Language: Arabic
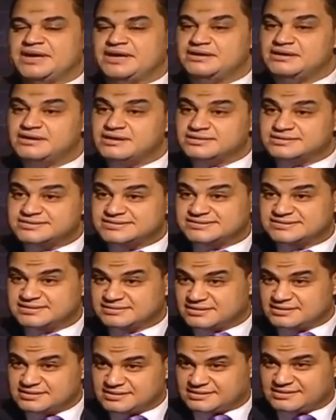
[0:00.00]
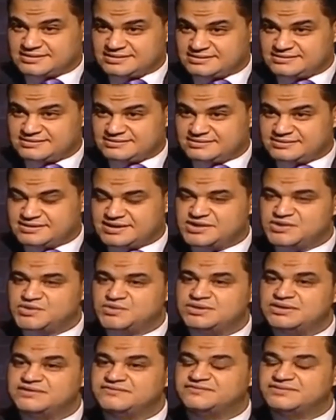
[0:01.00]
معيار الصداقة
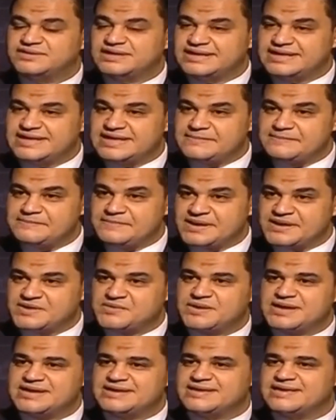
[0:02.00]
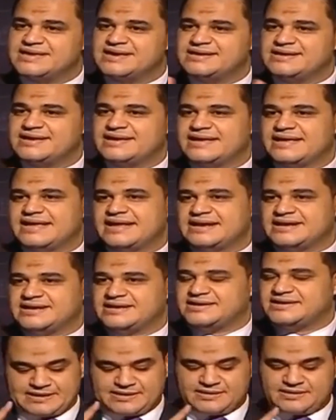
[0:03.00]
انه يفضل جنبك وان كان
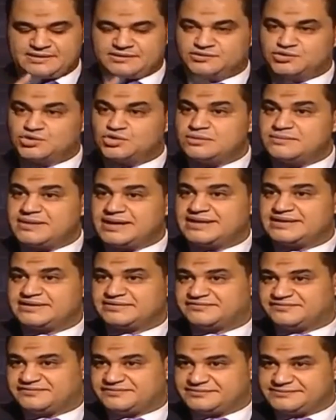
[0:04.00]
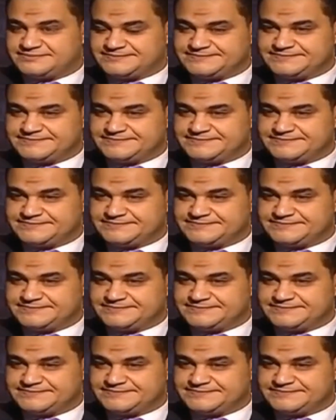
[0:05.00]
اقل دول معارف